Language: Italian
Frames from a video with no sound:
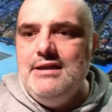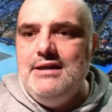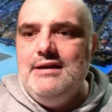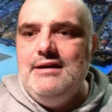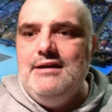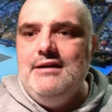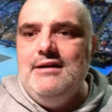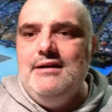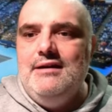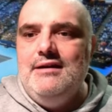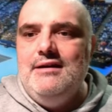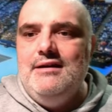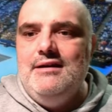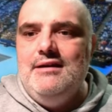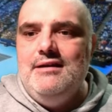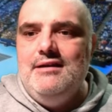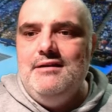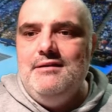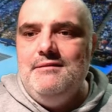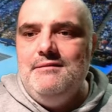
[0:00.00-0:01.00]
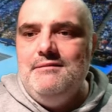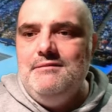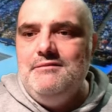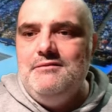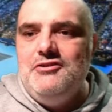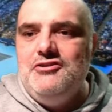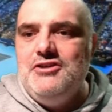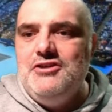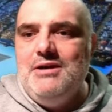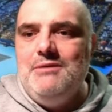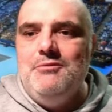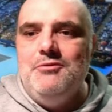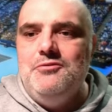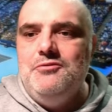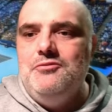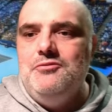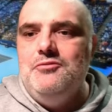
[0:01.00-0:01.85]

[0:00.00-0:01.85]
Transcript: eh, diciamo,